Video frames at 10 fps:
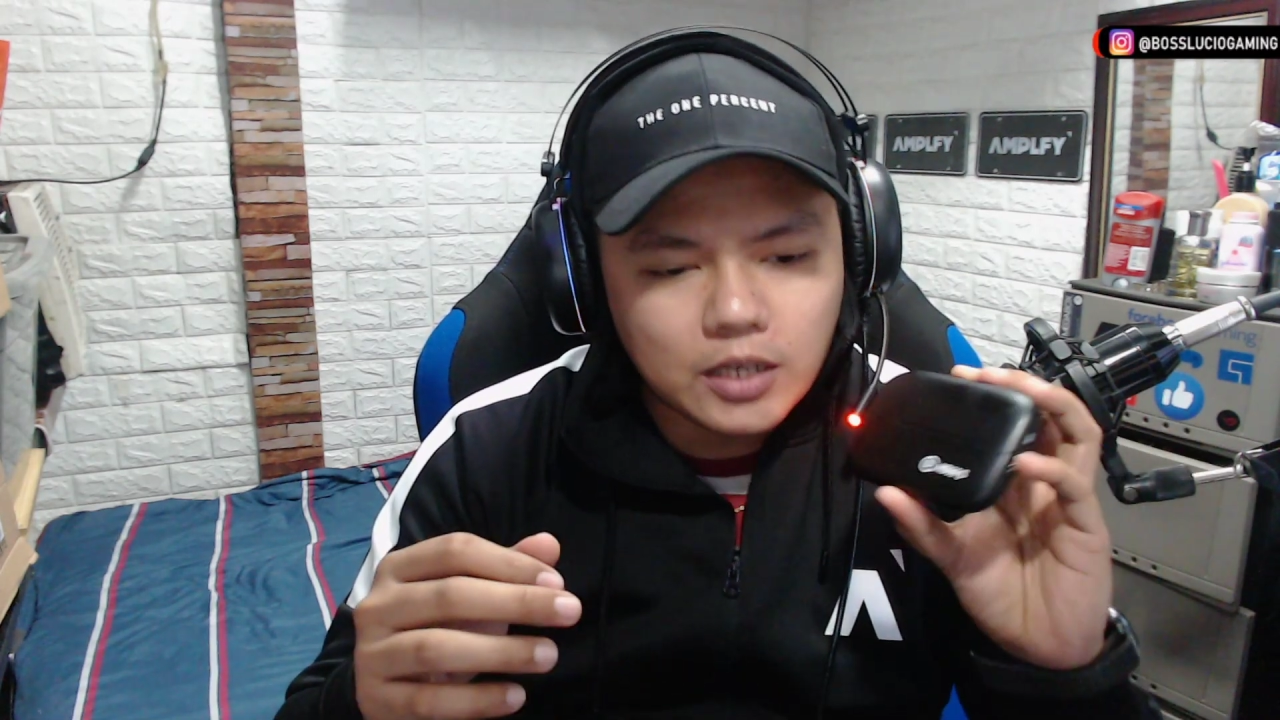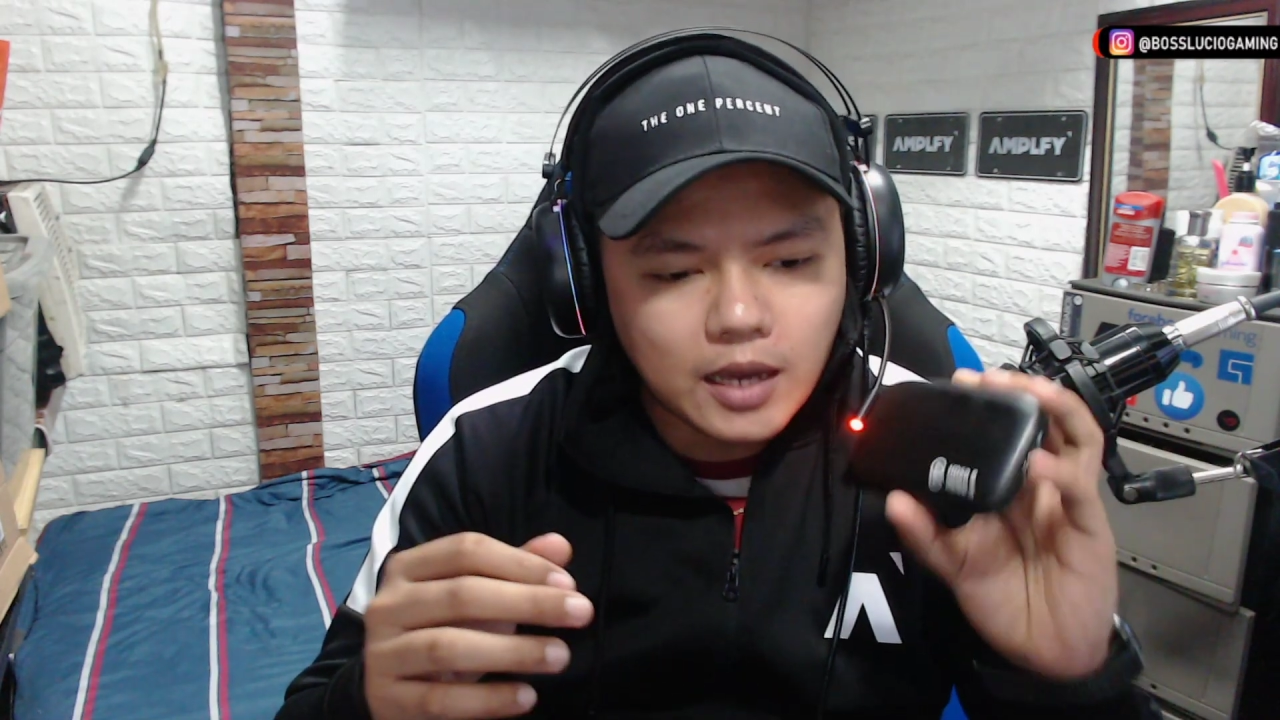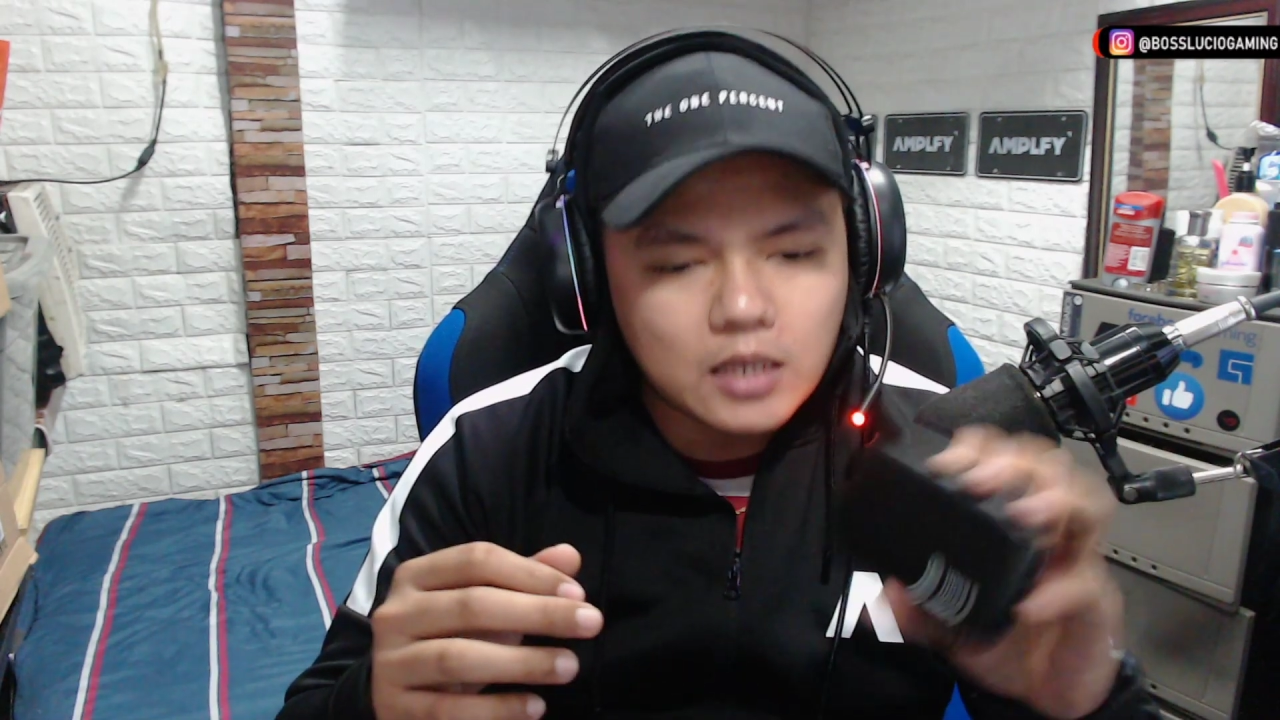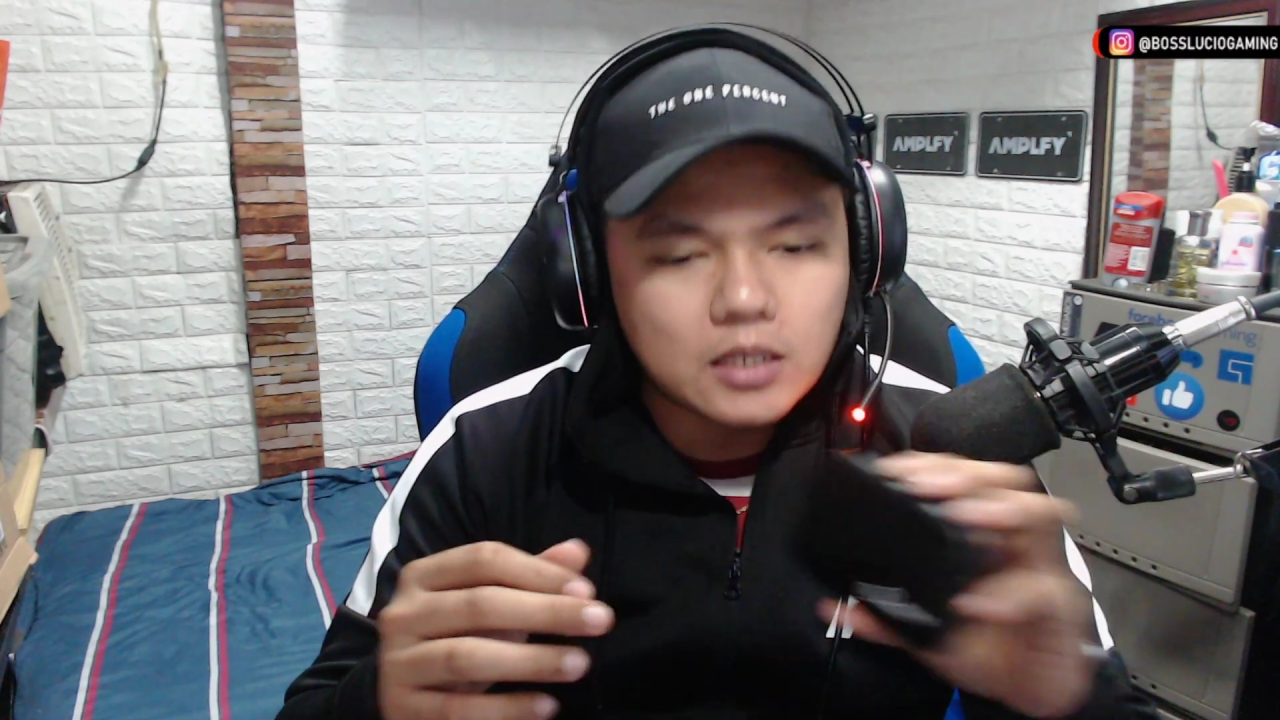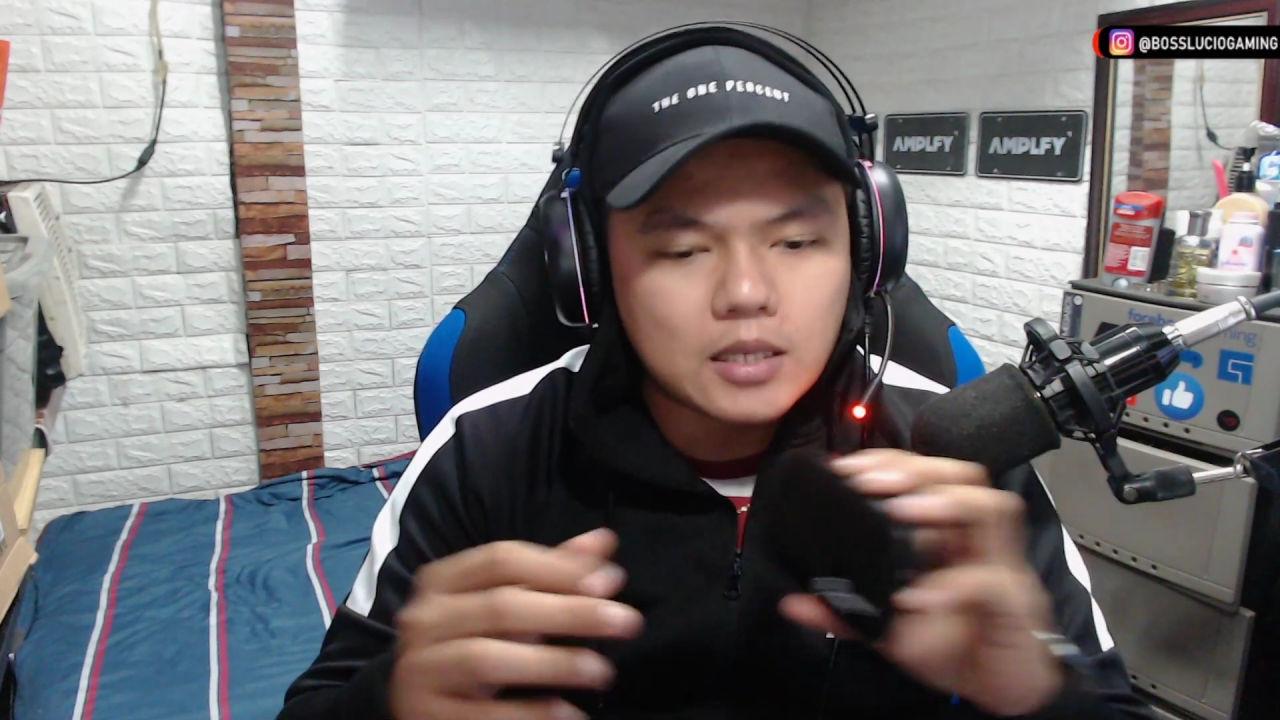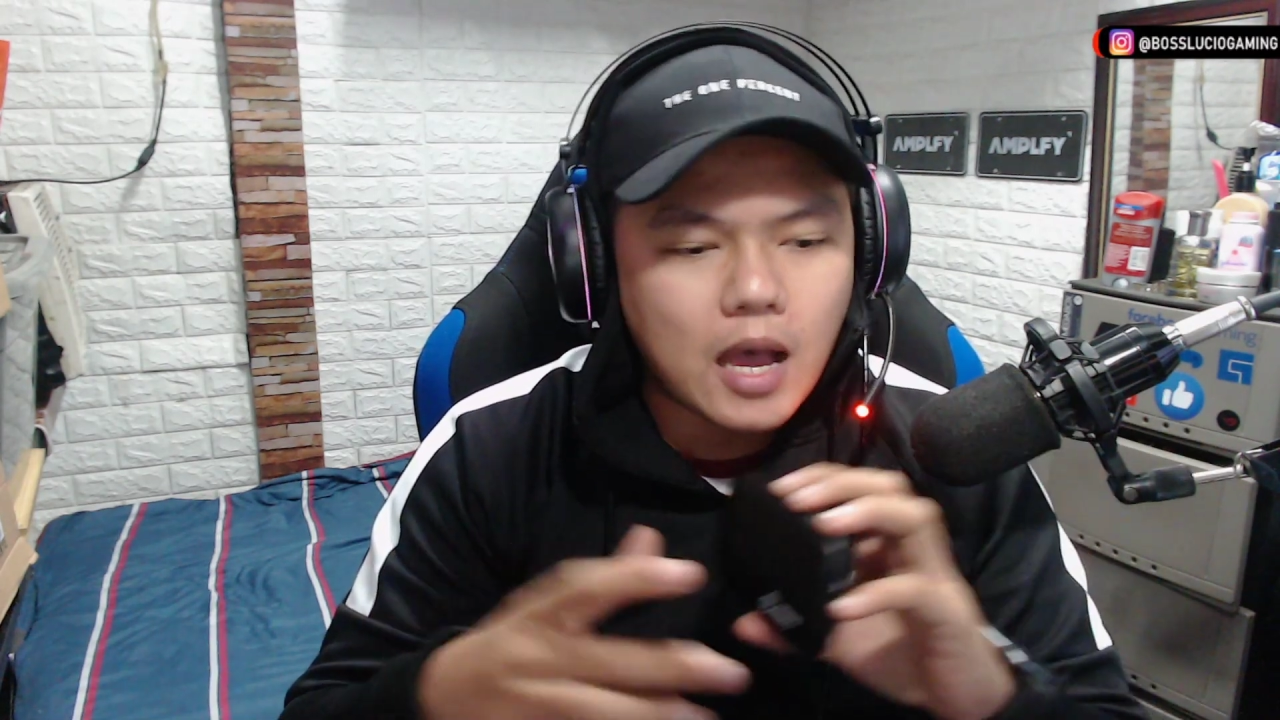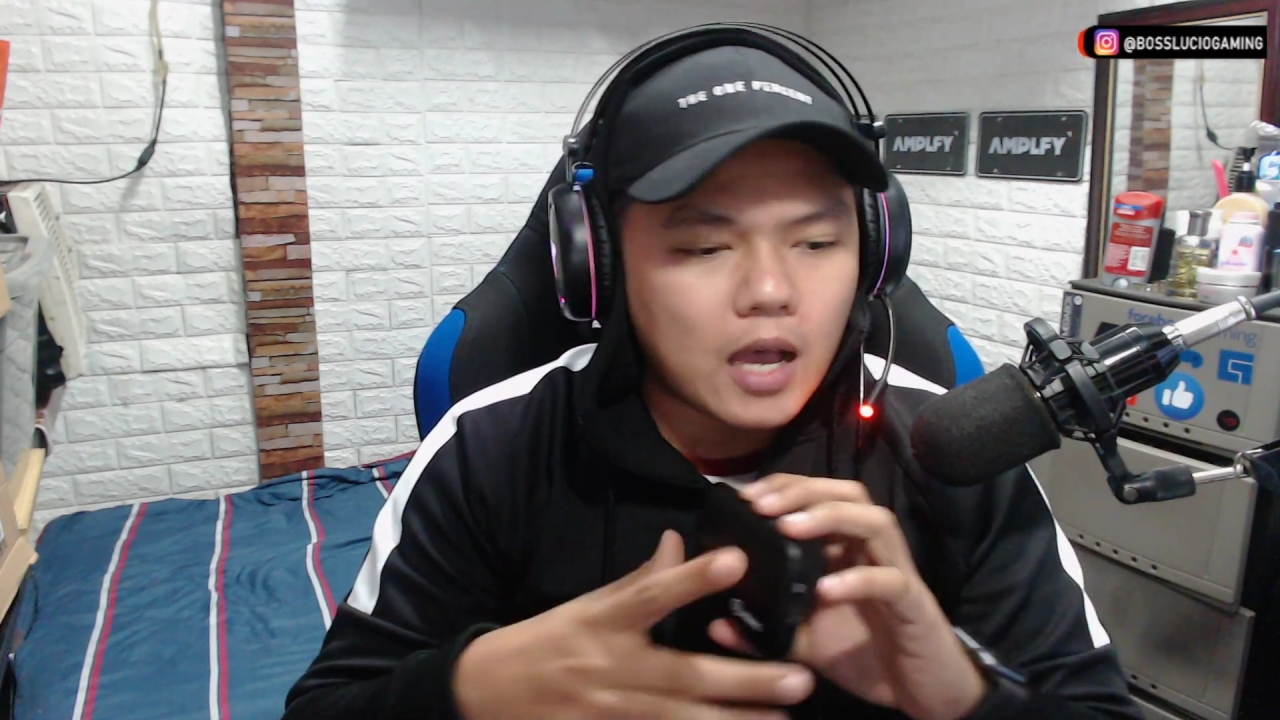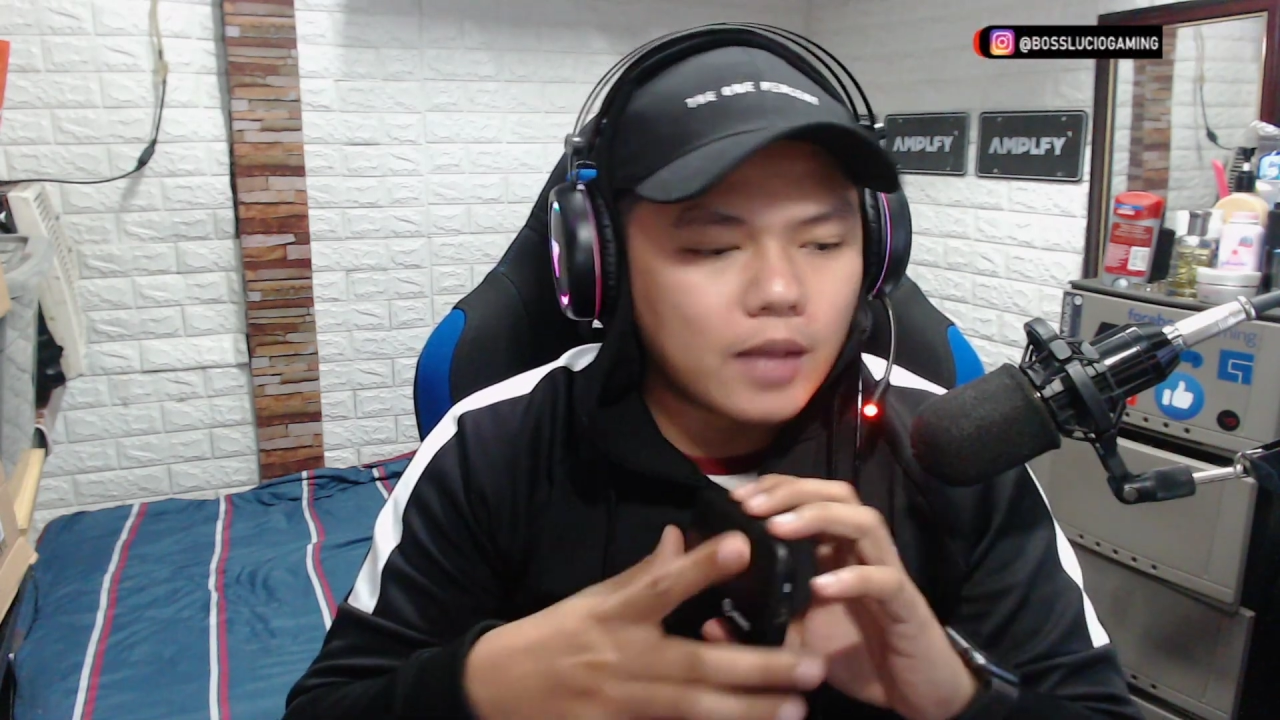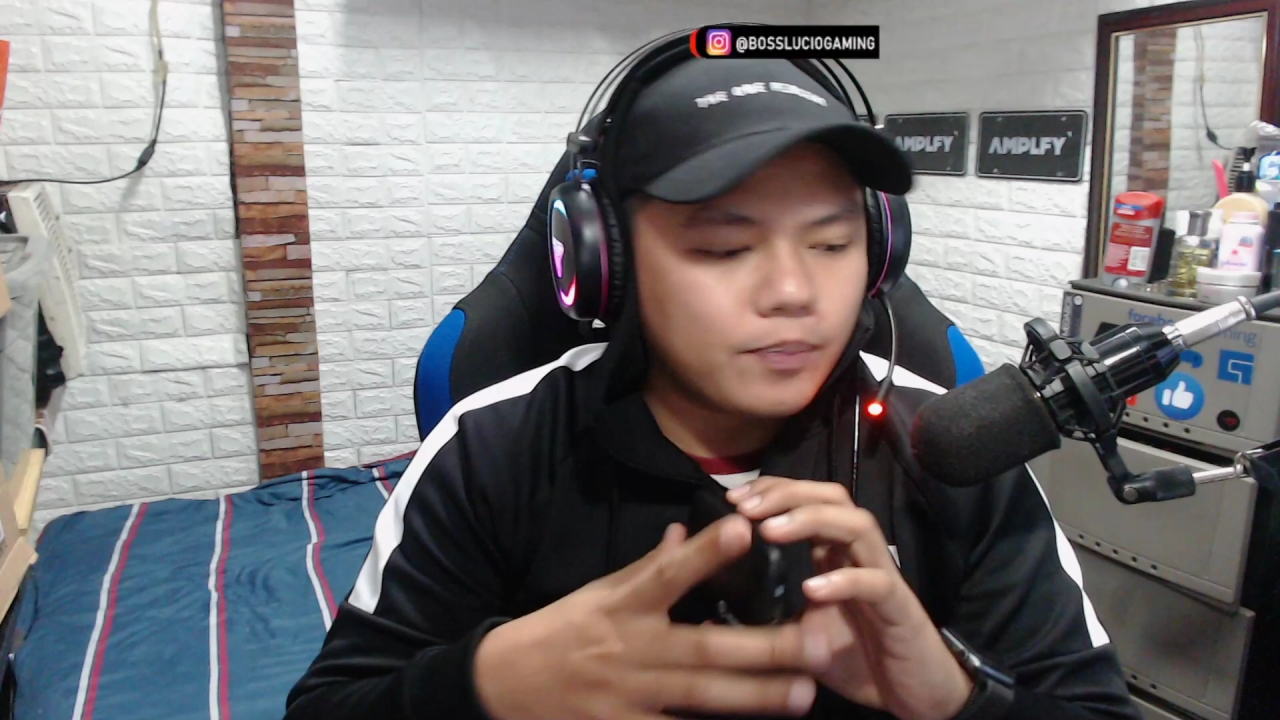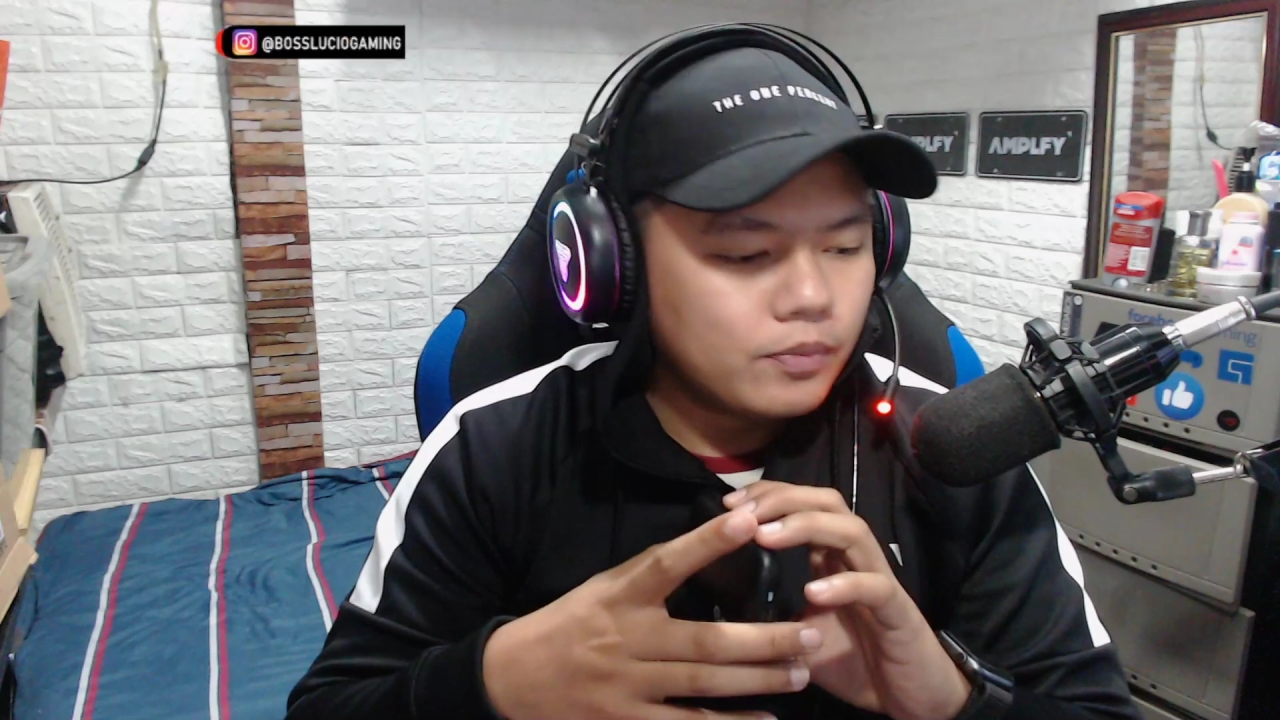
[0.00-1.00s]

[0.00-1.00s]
guys sa